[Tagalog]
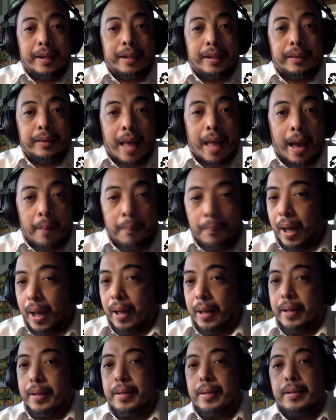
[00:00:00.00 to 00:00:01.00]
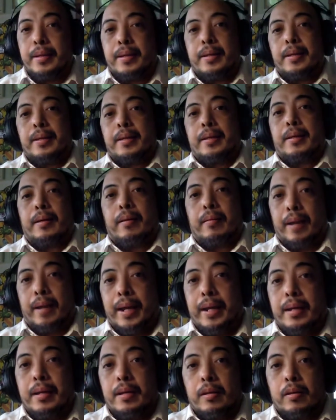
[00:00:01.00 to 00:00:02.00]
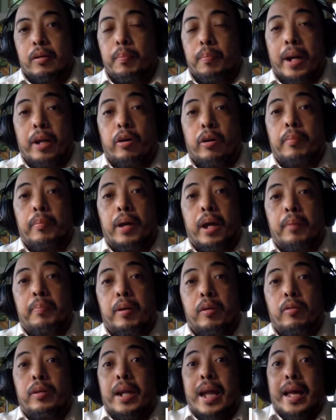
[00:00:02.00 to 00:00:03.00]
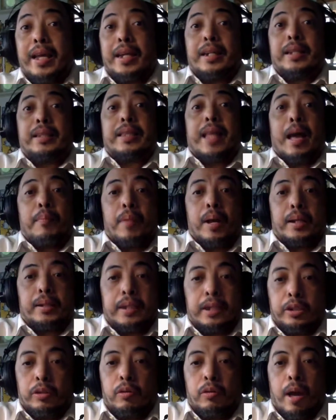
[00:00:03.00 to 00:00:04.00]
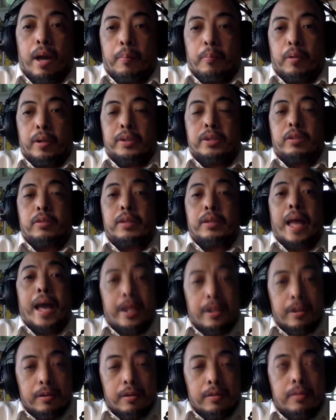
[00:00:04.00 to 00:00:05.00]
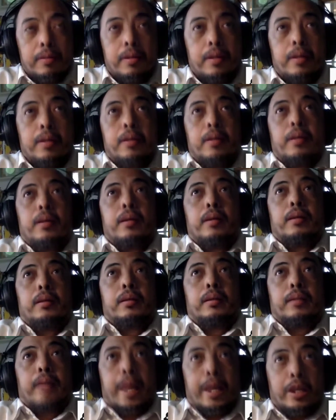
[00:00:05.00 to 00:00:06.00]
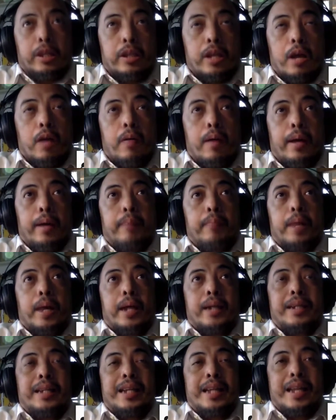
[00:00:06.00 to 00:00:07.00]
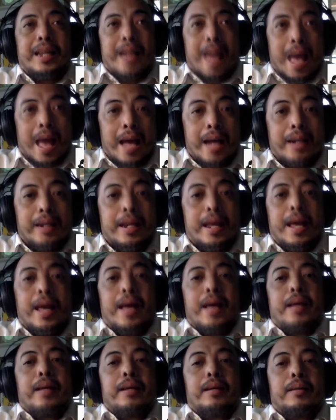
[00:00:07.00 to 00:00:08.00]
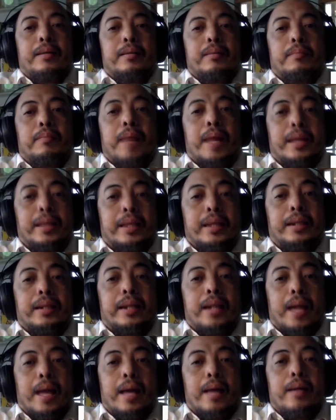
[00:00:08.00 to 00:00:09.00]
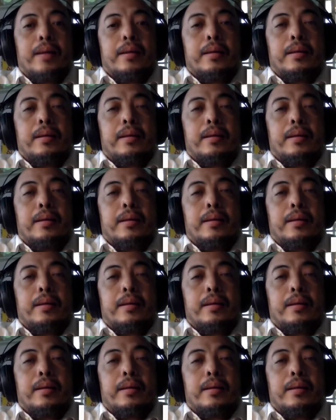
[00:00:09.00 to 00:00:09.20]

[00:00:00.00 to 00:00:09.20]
ng tama. Okay? Kung paano kayo makikipag-ugnayan ng tama sa inyong kapwa. So, tayo, tayo daw ay mga nilalang na, matik na,